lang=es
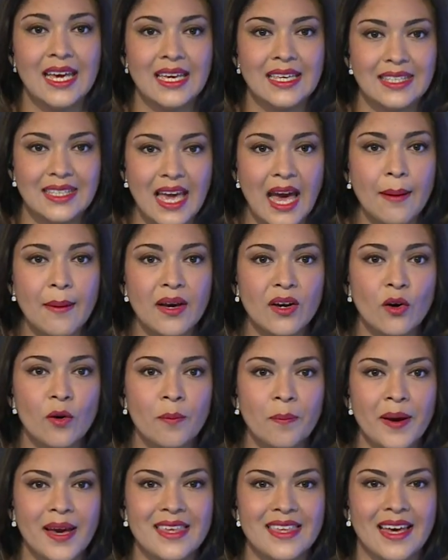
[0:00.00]
Ya me
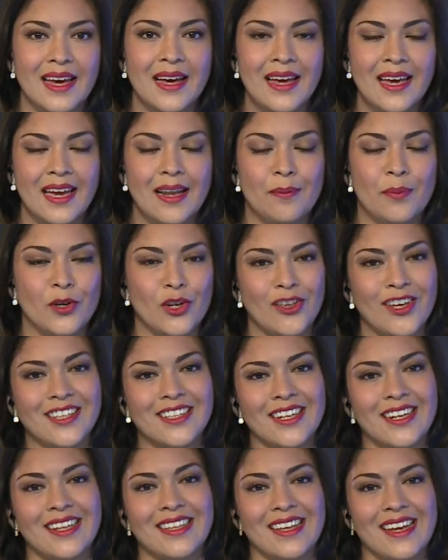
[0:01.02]
acompaña el
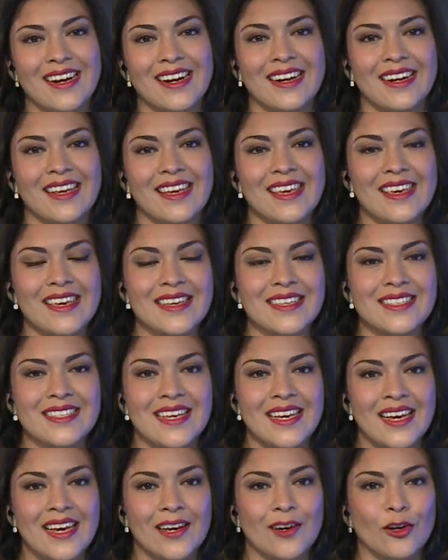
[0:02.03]
periodista Cristian Reyes
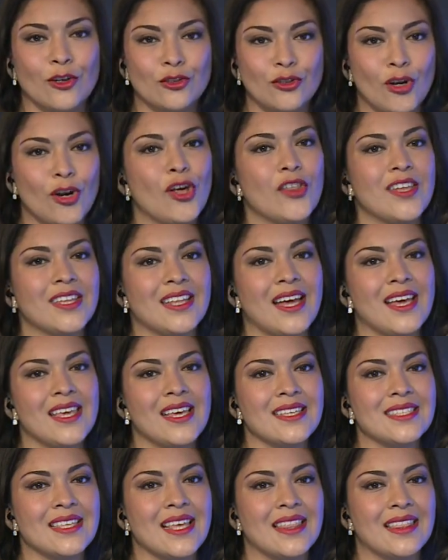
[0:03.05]
con todos los
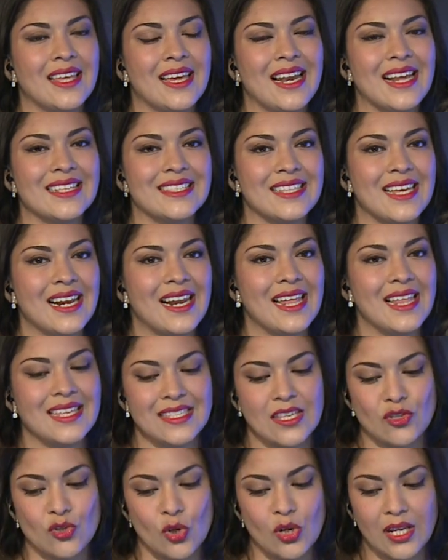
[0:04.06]
detalles de la sala de
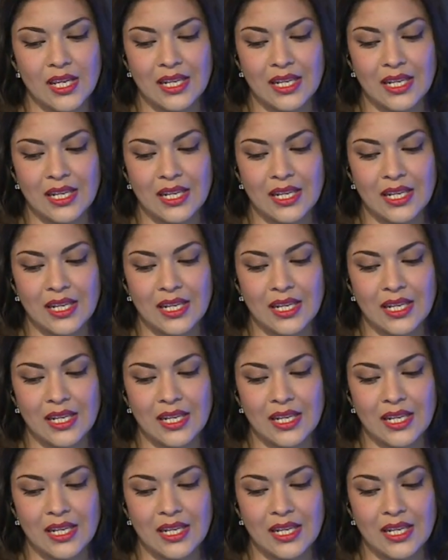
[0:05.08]
sesiones.